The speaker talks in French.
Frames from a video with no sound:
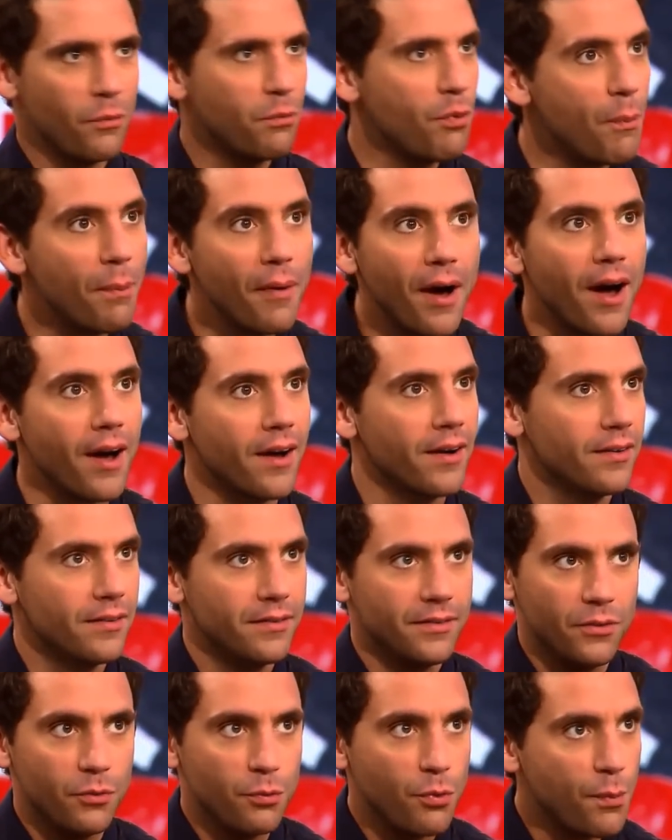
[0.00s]
On peut pas,
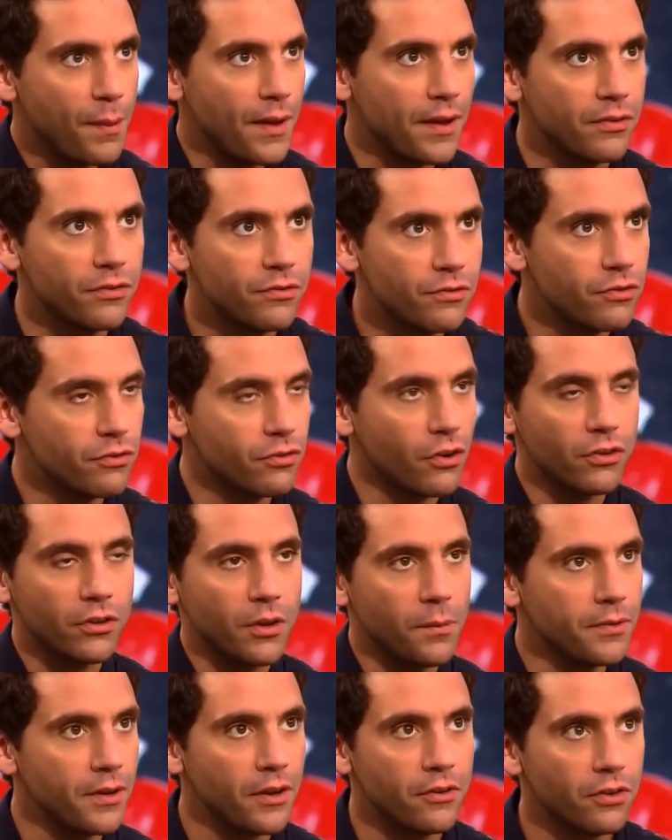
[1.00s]
on peut pas. Si tu chantes
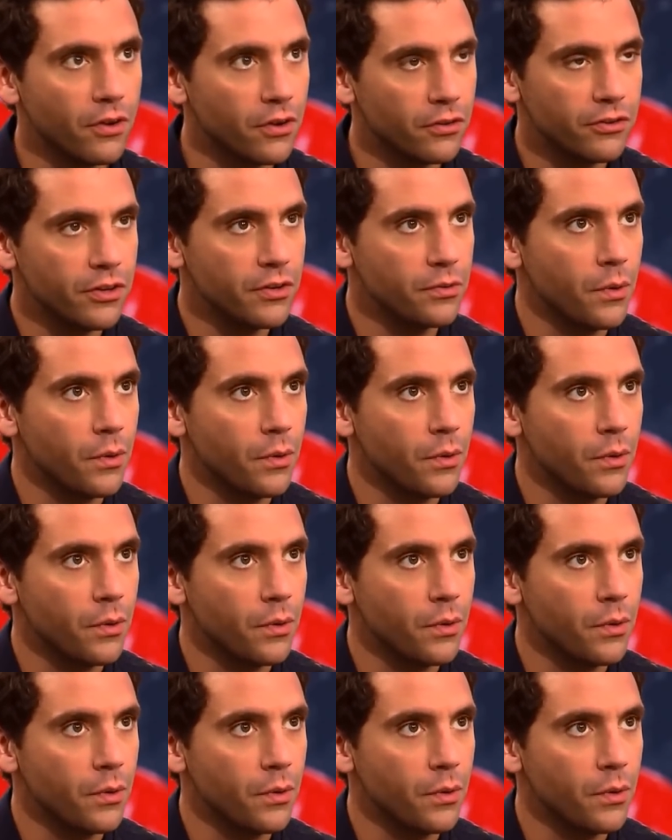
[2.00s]
comme ça, tu rentres chez